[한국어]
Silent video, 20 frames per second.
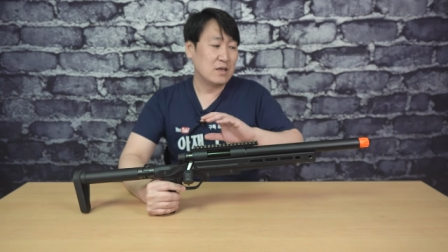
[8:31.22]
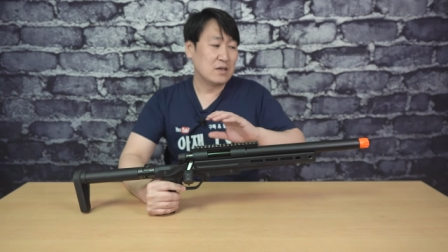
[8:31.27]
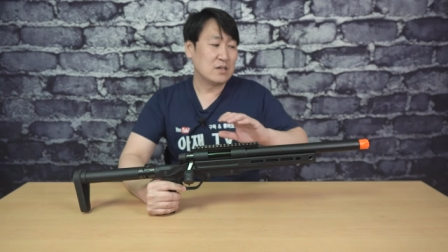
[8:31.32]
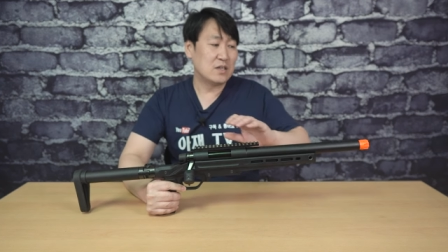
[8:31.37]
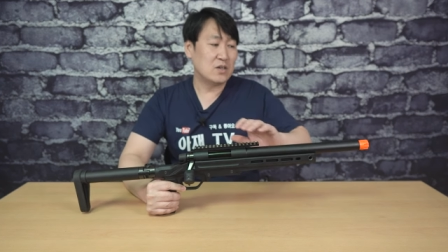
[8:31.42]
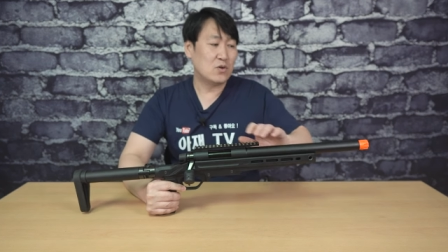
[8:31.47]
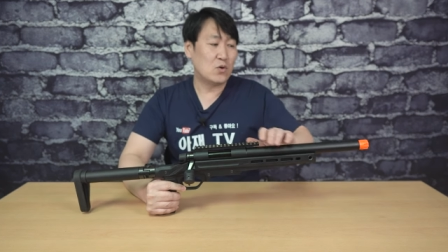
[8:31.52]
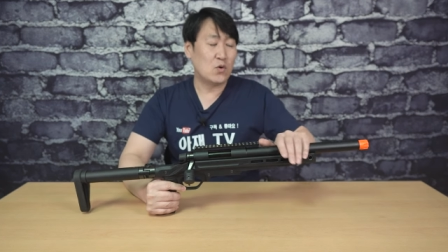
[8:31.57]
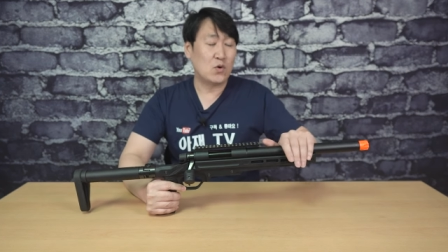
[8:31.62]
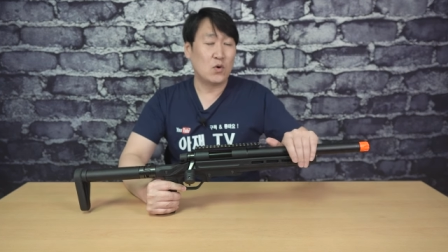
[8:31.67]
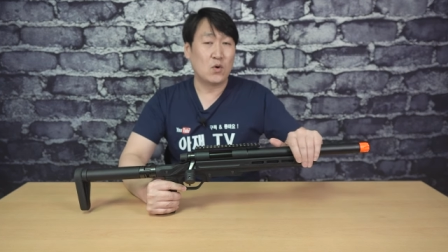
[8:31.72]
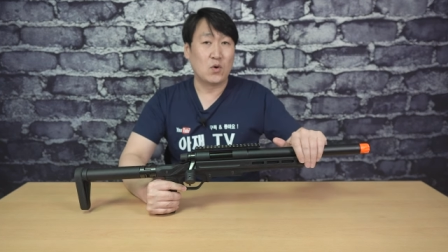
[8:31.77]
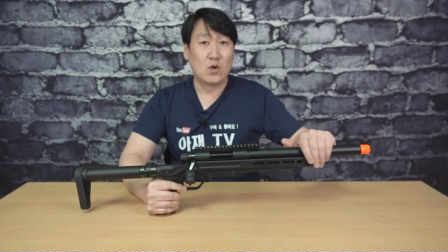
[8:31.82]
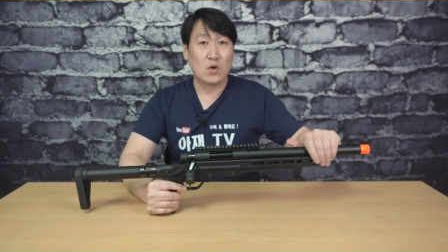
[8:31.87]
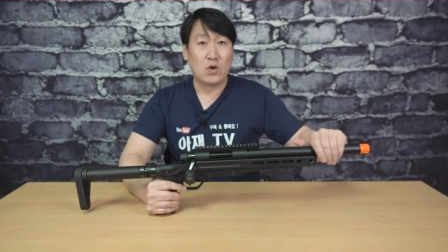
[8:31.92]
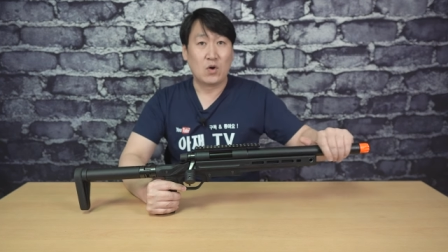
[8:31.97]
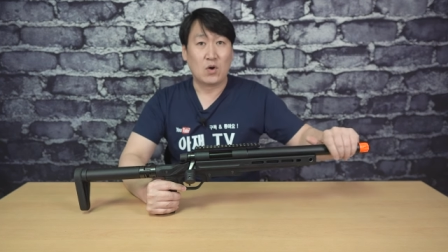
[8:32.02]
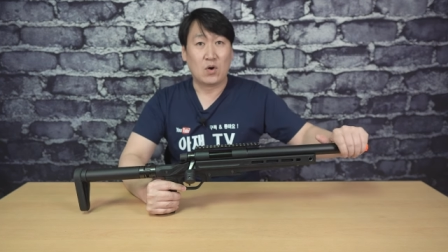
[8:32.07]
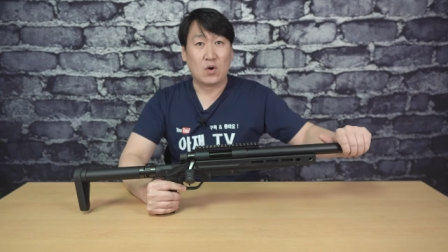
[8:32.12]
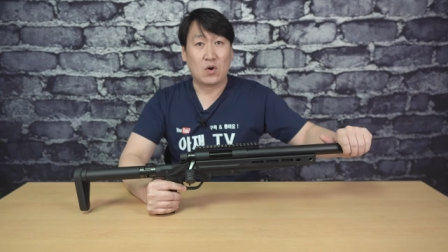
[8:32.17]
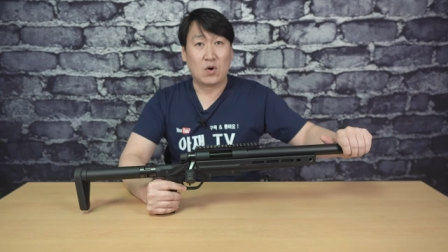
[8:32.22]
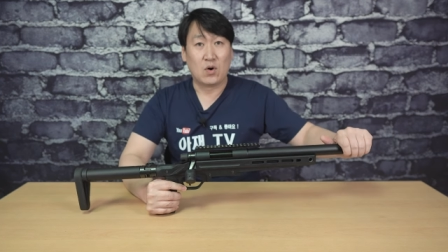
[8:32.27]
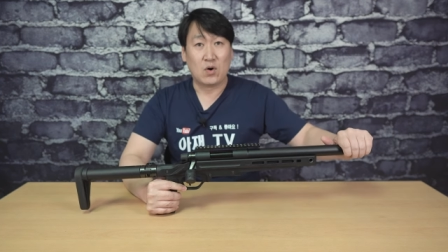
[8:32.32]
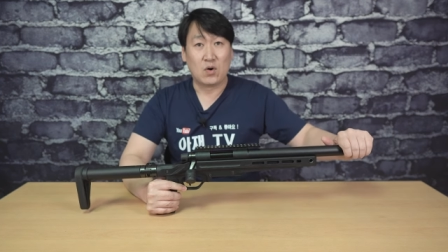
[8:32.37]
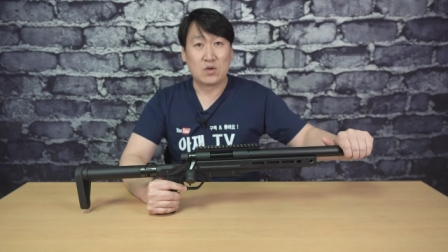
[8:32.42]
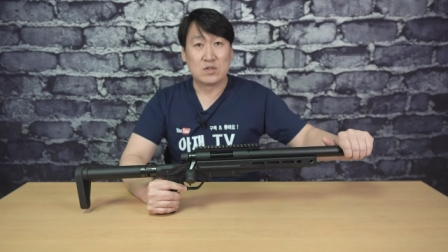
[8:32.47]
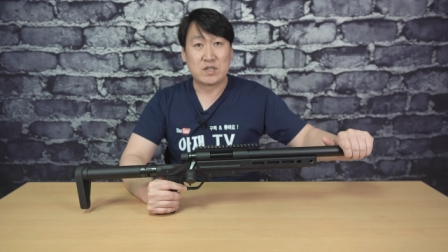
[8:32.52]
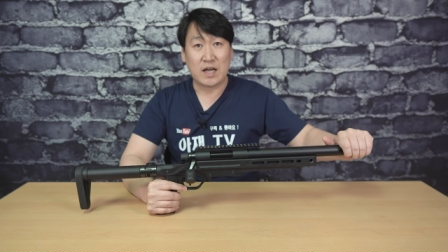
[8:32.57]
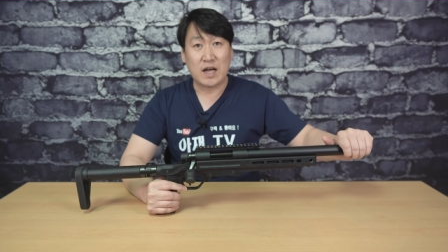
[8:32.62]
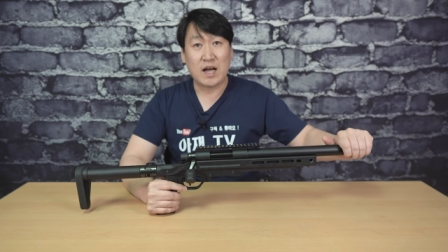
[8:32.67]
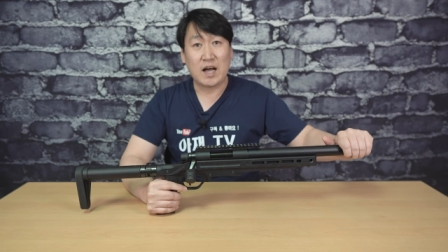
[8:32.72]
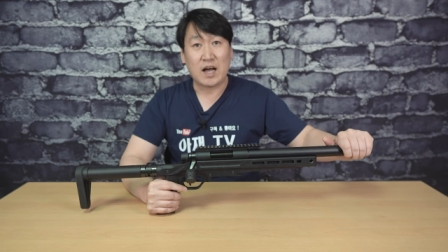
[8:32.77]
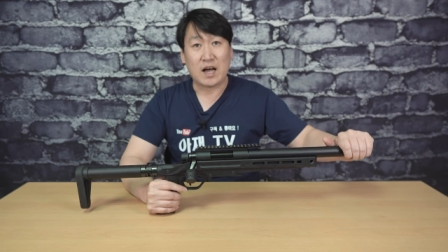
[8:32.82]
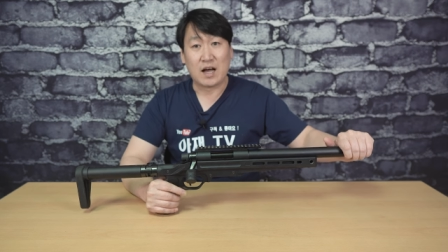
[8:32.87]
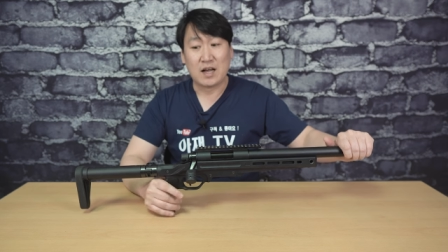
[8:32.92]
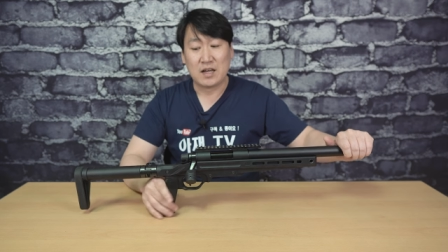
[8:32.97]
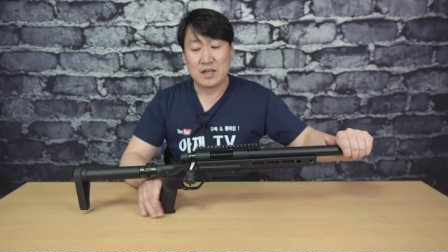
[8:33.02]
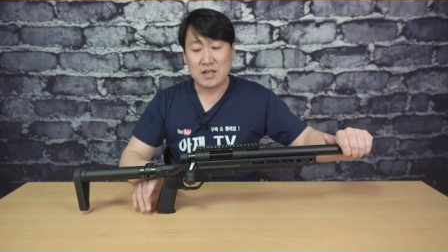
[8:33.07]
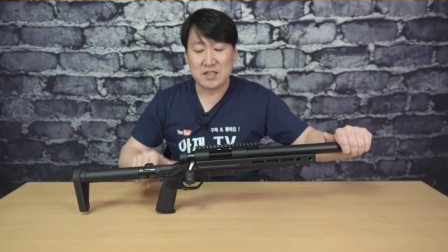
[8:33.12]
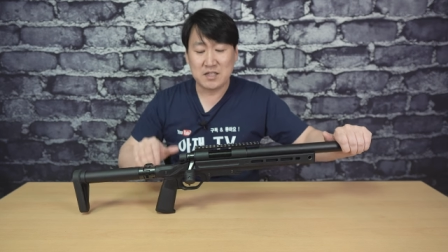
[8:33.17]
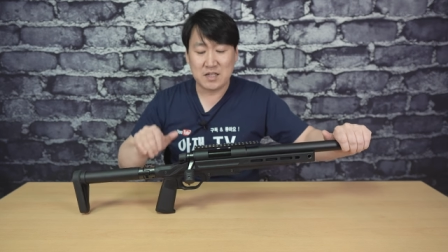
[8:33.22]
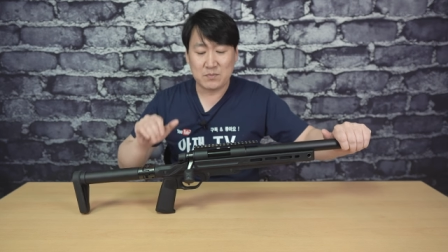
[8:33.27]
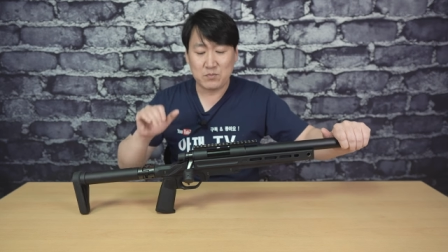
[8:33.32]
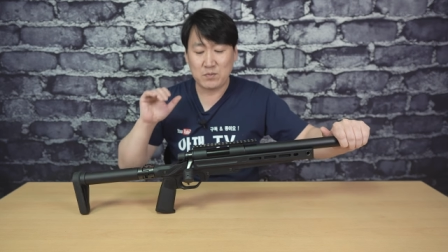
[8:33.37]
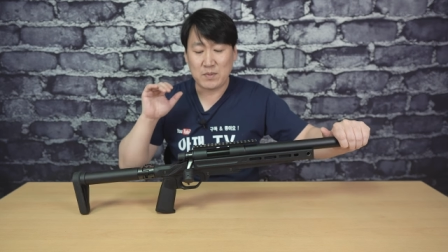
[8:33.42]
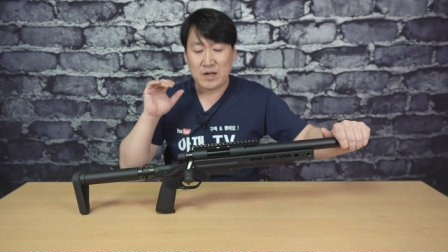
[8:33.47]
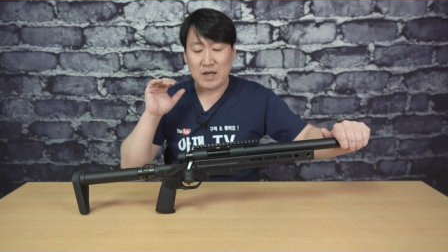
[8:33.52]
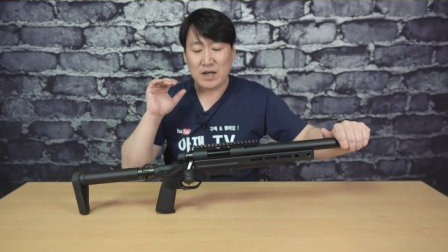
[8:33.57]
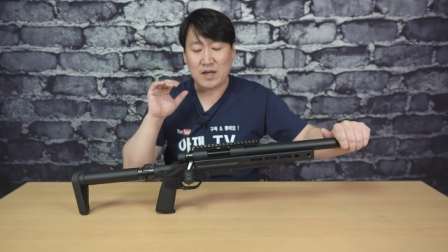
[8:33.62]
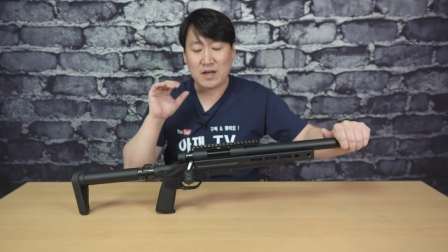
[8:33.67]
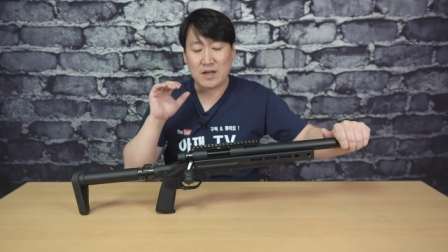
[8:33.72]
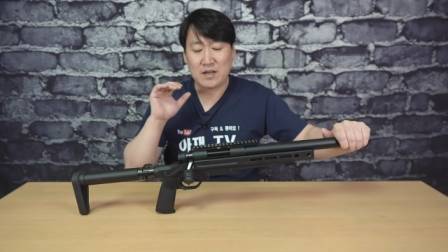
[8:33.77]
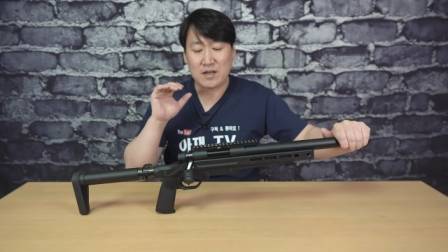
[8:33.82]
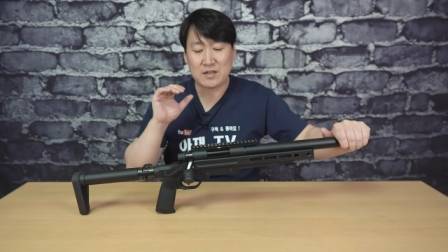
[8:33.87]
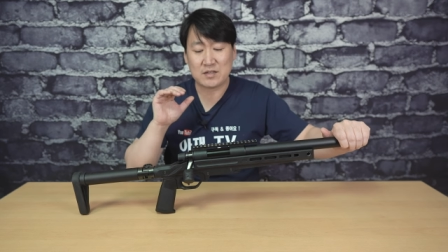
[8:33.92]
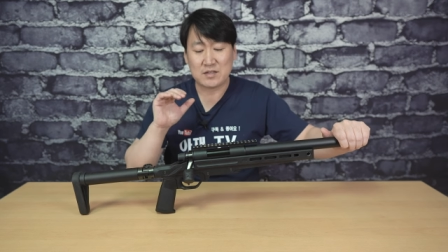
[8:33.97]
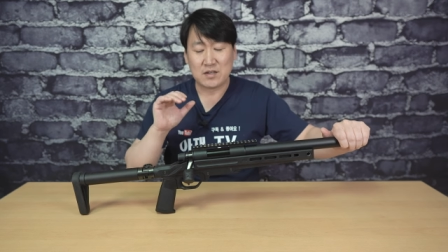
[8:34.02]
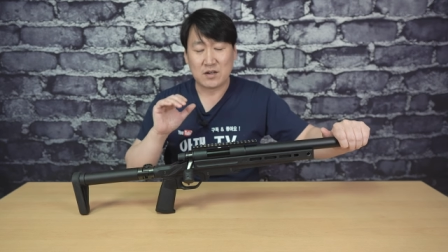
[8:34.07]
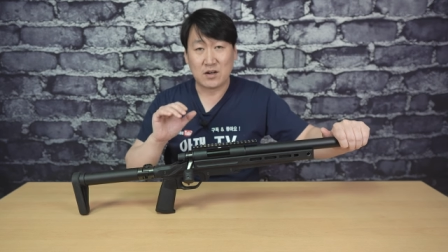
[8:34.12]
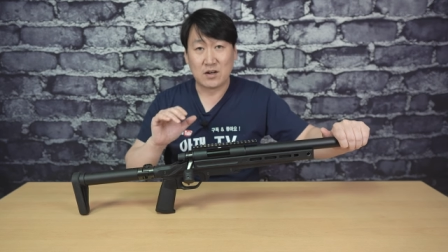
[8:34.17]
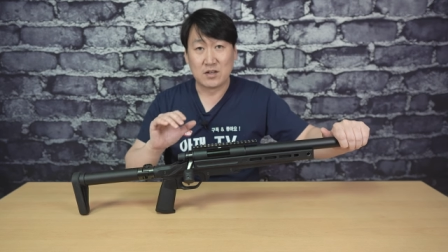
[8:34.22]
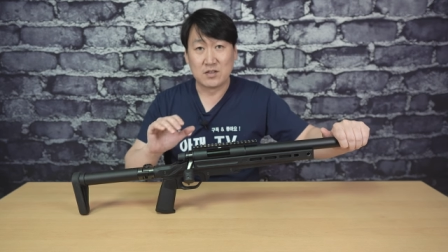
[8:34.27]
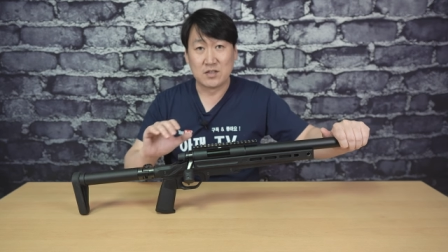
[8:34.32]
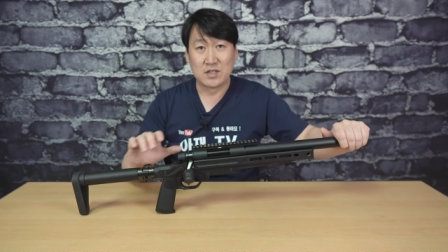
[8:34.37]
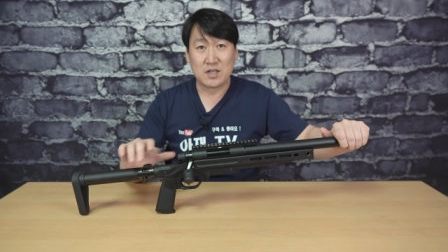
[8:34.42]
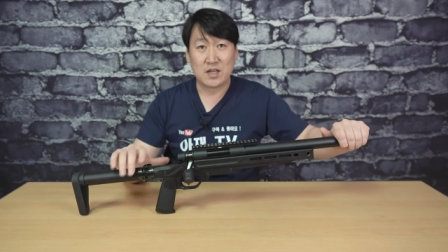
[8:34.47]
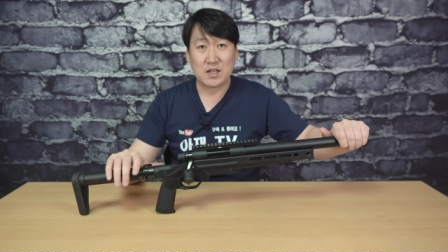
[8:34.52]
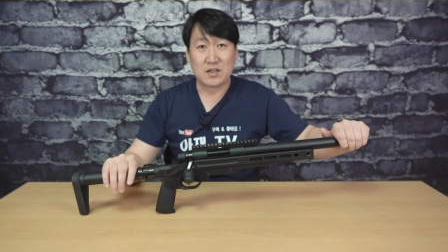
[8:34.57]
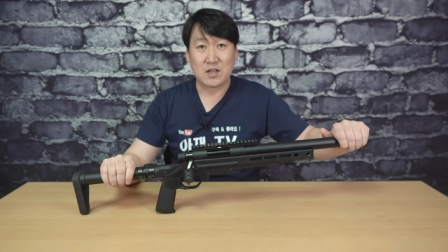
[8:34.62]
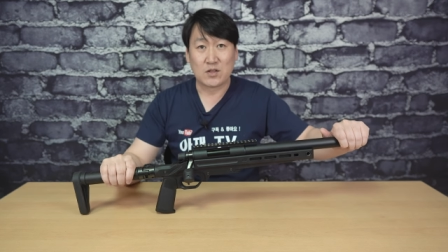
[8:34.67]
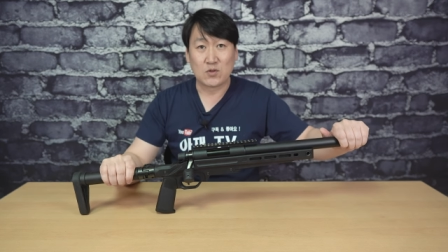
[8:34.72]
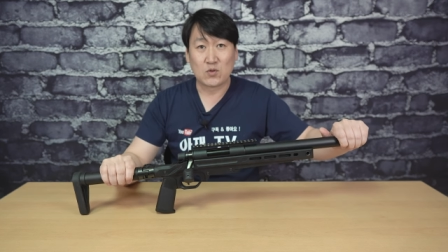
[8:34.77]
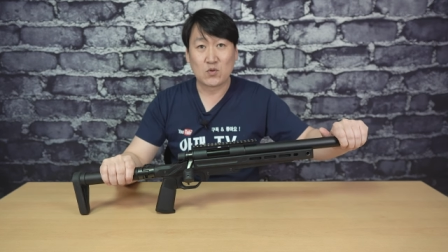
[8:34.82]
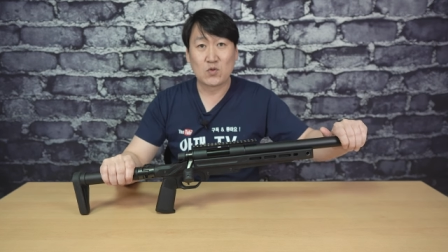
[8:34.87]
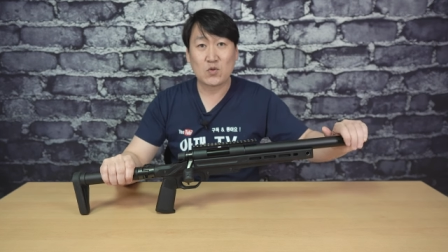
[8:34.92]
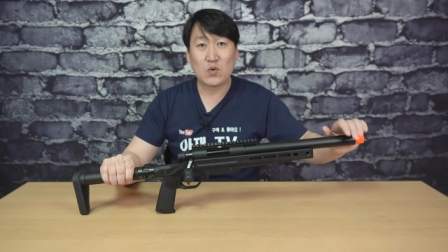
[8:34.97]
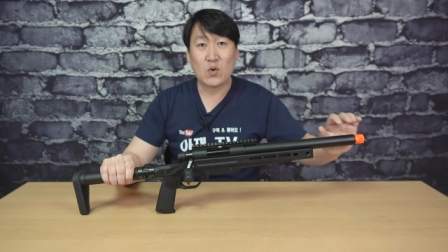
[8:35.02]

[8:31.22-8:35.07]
그리고 어 제가 이 제품에서 느꼈던